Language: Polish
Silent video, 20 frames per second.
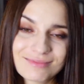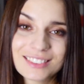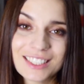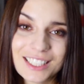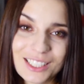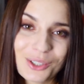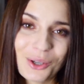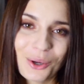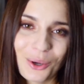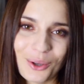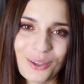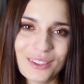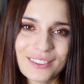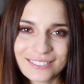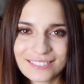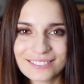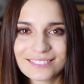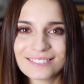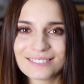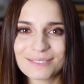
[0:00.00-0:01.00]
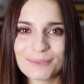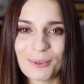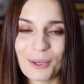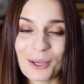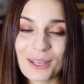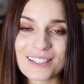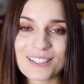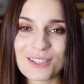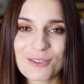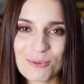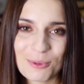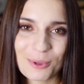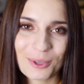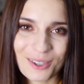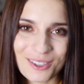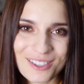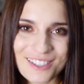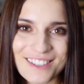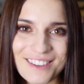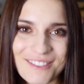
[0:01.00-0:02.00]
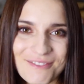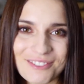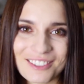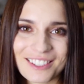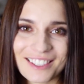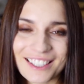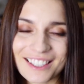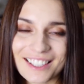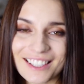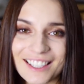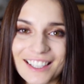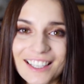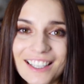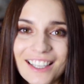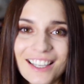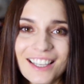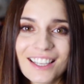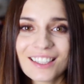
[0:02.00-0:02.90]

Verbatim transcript: tylko moje zeszłoroczne wyniki,